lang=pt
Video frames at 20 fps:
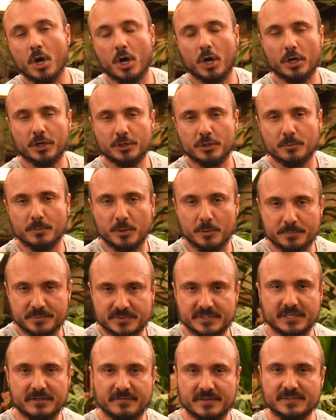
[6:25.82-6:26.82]
Ó, e uma
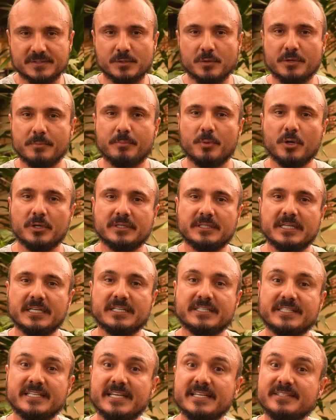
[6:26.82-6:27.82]
observação
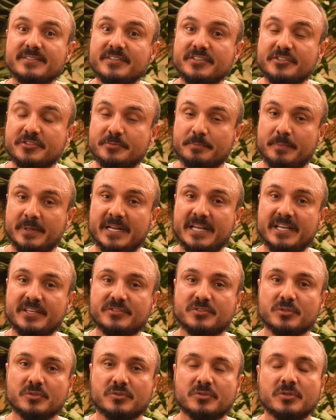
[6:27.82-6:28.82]
importante, esses
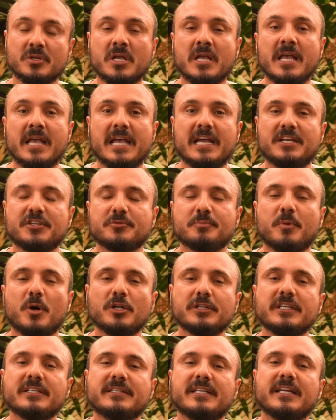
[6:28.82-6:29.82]
preços, eles
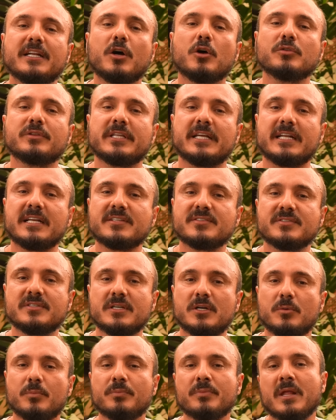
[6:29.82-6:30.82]
podem ter
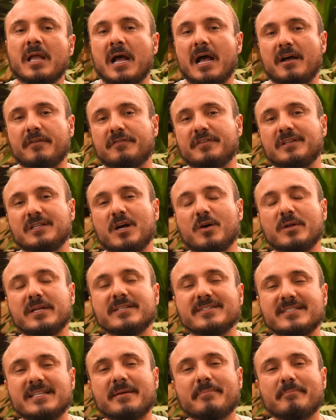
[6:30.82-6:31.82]
alteração, afinal
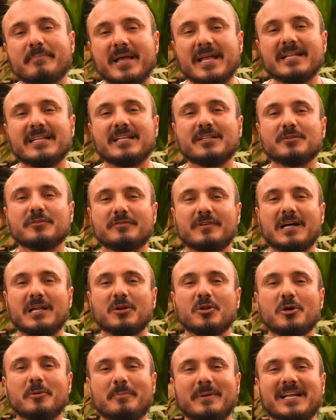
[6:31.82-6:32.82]
eles dependem do
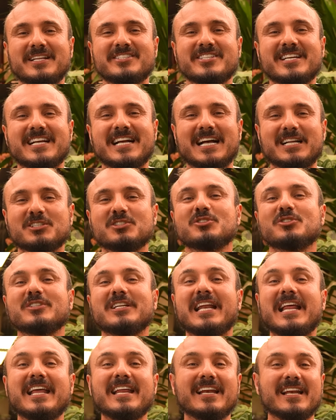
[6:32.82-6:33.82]
valor praticado no
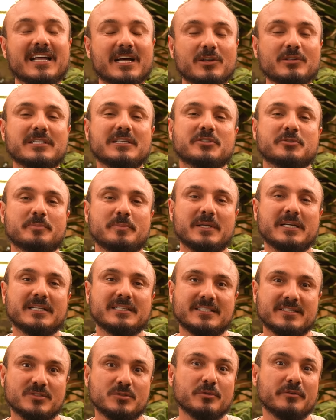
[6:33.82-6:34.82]
leilão das
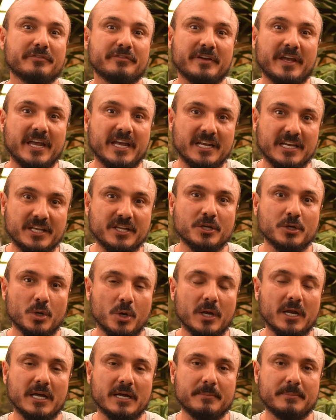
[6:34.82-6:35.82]
plantas, no veiling em
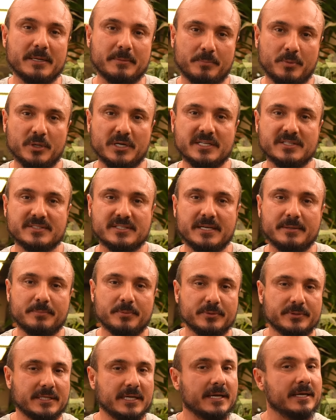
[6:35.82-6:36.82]
Olambra, por
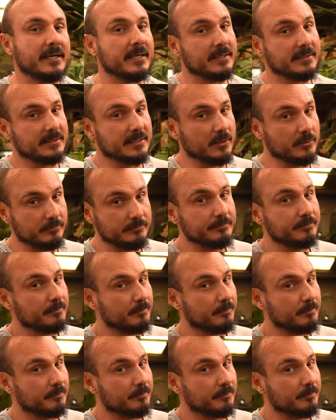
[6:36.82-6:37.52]
exemplo, tá? Então,